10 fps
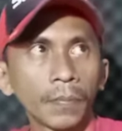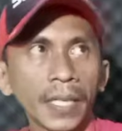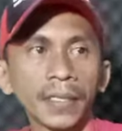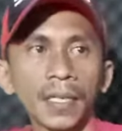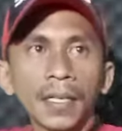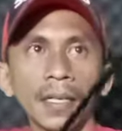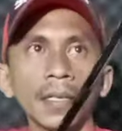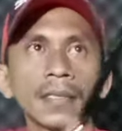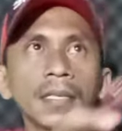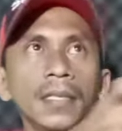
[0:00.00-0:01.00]
panjang
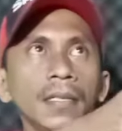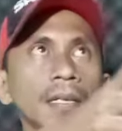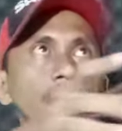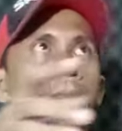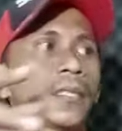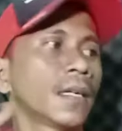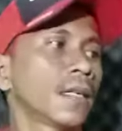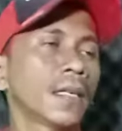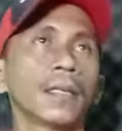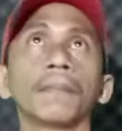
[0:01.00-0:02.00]
ya jadi nggak bisa
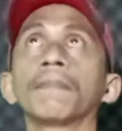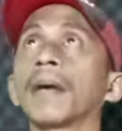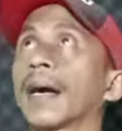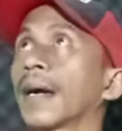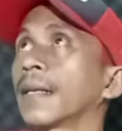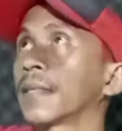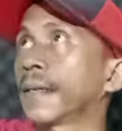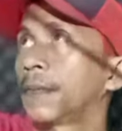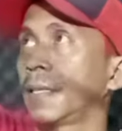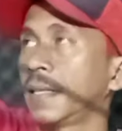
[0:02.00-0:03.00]
dari pangkal
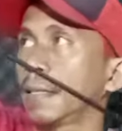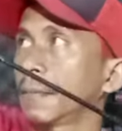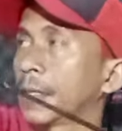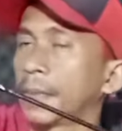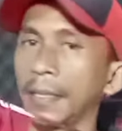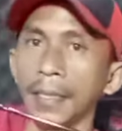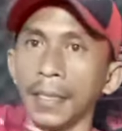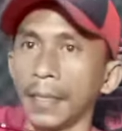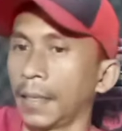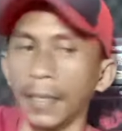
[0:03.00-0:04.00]
saya bending teman-teman
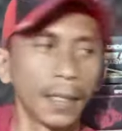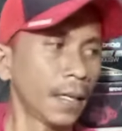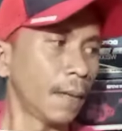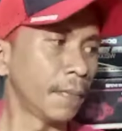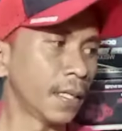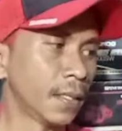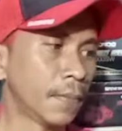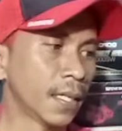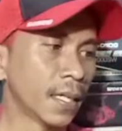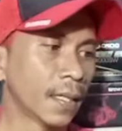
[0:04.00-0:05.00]
ambil di
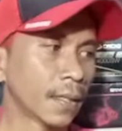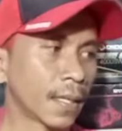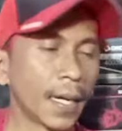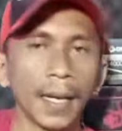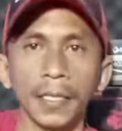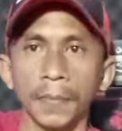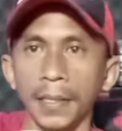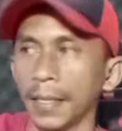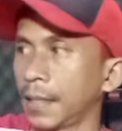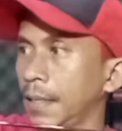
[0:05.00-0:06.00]
bagian tengah lah
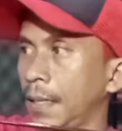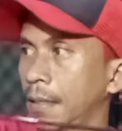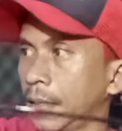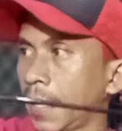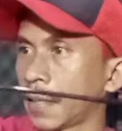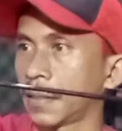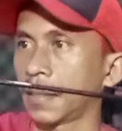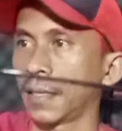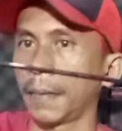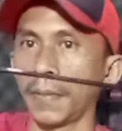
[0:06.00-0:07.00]
seperti ini ya ini
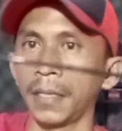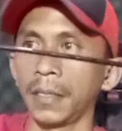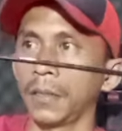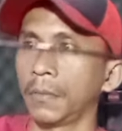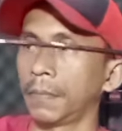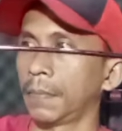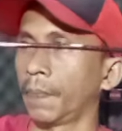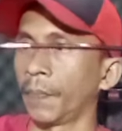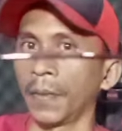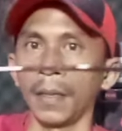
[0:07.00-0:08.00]
actionnya medium
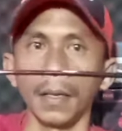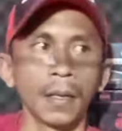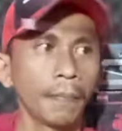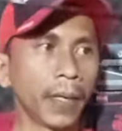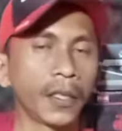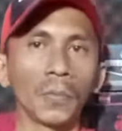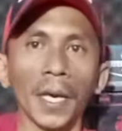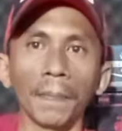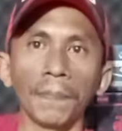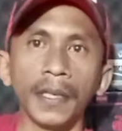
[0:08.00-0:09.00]
medium
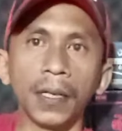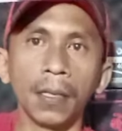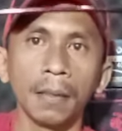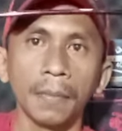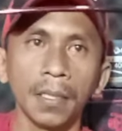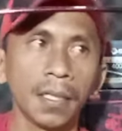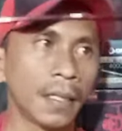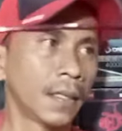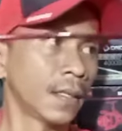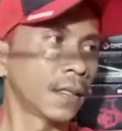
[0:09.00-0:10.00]
happy ya teman
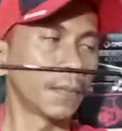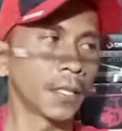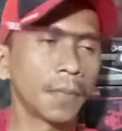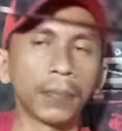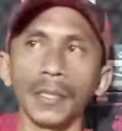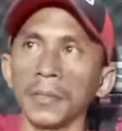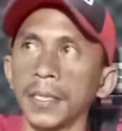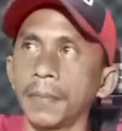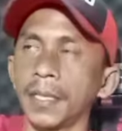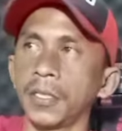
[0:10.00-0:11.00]
nih teman-teman maksud
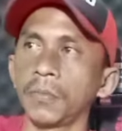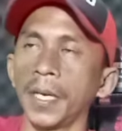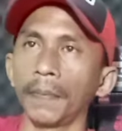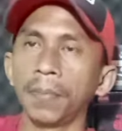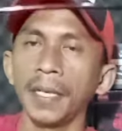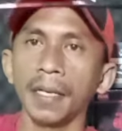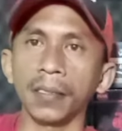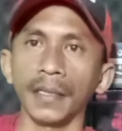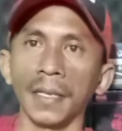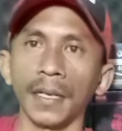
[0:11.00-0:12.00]
saya medium happy
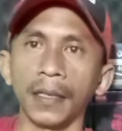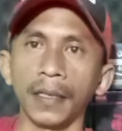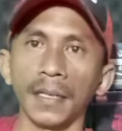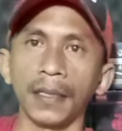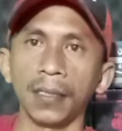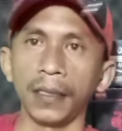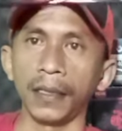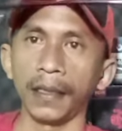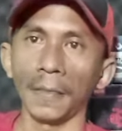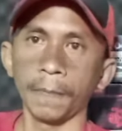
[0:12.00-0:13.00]
actionnya dia
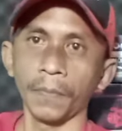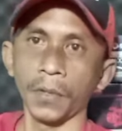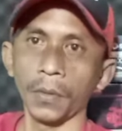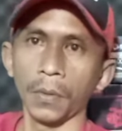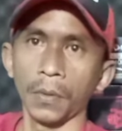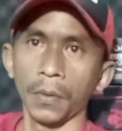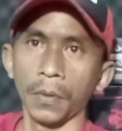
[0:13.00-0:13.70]
di tuh